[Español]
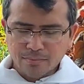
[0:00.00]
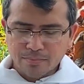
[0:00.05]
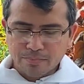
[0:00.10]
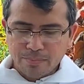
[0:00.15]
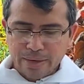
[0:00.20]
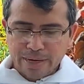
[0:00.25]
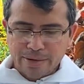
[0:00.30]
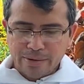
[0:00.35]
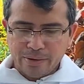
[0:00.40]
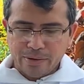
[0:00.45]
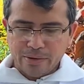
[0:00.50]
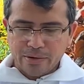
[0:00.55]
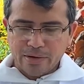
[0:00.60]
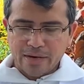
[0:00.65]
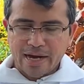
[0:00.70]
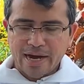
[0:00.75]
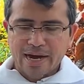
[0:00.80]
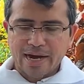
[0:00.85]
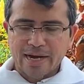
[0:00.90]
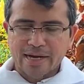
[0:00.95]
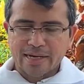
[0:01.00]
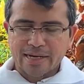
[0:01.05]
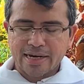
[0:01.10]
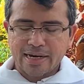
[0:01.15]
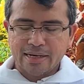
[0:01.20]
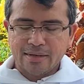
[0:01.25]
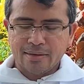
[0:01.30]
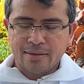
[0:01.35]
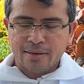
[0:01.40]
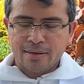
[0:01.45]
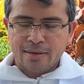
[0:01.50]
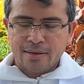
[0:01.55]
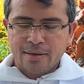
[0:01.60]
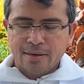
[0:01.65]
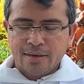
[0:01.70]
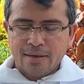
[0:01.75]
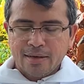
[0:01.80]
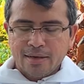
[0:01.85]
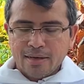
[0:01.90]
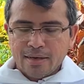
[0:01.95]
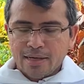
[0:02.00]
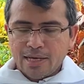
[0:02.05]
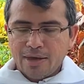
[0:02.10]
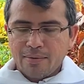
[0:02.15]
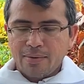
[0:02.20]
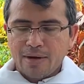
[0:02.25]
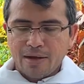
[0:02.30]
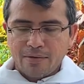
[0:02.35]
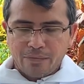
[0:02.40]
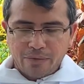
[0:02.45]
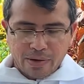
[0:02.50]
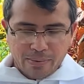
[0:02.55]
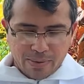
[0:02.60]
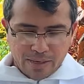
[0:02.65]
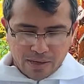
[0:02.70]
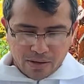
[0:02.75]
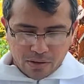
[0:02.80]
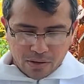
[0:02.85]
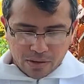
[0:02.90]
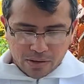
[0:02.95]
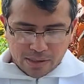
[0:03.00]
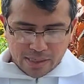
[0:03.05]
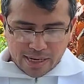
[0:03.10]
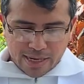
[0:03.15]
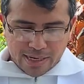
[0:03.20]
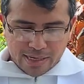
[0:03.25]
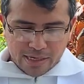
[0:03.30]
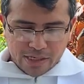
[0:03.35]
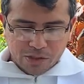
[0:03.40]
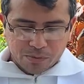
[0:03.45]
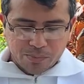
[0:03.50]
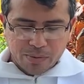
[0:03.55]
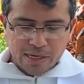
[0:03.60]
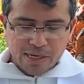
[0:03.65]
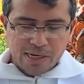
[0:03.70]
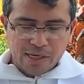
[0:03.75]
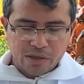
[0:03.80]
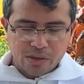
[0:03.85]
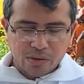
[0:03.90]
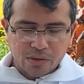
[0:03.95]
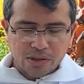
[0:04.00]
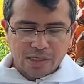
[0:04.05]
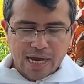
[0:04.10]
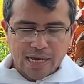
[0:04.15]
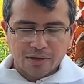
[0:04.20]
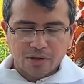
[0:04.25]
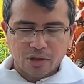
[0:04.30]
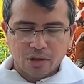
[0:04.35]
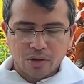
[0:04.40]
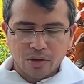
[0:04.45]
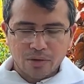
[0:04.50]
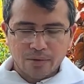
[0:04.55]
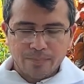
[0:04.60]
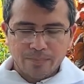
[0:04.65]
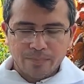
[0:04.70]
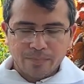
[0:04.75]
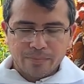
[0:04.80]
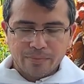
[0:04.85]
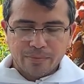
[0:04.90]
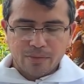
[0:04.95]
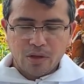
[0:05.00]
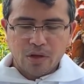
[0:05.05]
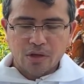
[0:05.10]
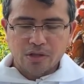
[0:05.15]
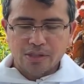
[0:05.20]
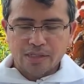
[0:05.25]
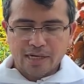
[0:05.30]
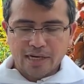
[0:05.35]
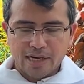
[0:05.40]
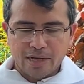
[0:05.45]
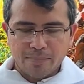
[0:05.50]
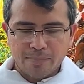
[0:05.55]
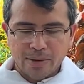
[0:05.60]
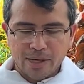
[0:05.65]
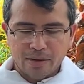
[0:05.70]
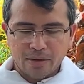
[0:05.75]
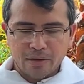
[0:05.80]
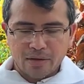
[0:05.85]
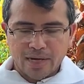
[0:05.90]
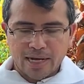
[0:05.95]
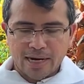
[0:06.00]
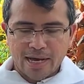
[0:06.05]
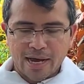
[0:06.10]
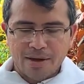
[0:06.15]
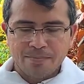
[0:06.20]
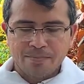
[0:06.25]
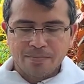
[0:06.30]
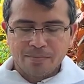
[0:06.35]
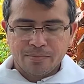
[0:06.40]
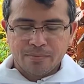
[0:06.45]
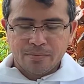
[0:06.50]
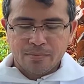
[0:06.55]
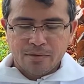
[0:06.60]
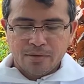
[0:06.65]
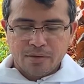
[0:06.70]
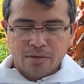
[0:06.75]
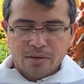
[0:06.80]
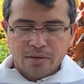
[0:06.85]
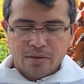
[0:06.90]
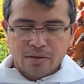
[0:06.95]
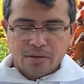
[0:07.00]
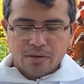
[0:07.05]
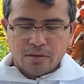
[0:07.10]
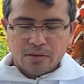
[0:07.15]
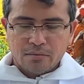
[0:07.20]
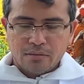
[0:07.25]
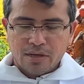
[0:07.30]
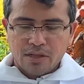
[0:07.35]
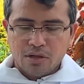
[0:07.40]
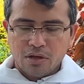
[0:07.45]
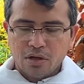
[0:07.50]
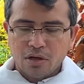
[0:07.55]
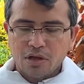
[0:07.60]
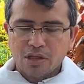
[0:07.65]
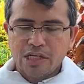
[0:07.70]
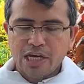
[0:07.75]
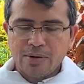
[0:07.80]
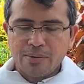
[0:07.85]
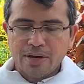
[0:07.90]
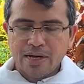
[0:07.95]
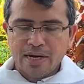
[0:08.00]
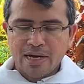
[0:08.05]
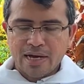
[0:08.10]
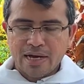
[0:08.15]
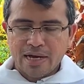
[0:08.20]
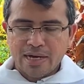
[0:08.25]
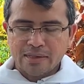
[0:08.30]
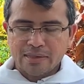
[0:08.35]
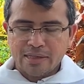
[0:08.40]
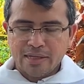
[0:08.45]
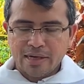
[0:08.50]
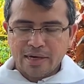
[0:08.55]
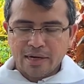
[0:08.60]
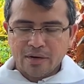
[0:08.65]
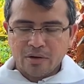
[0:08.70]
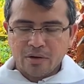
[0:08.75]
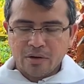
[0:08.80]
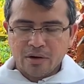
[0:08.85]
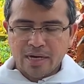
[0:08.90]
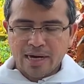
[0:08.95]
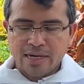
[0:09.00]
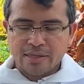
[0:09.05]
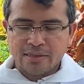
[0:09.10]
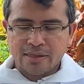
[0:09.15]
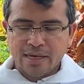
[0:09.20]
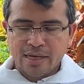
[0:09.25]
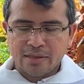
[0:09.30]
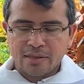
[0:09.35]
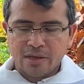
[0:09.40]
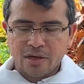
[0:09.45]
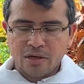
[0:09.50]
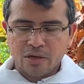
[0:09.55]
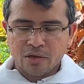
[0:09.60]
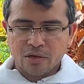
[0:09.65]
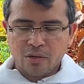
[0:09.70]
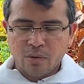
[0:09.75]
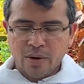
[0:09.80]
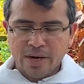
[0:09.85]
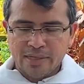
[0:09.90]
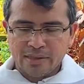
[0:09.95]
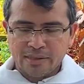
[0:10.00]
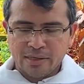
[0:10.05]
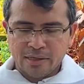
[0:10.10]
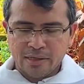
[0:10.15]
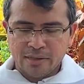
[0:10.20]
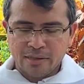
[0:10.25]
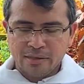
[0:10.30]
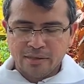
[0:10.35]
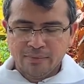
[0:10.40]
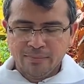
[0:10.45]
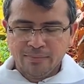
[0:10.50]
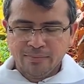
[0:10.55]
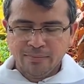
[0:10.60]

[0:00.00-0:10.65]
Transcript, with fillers: Pero a aquel que blasfeme contra el Espíritu Santo, no se le perdonará. Cuando lo lleven a las sinagogas y ante los jueces,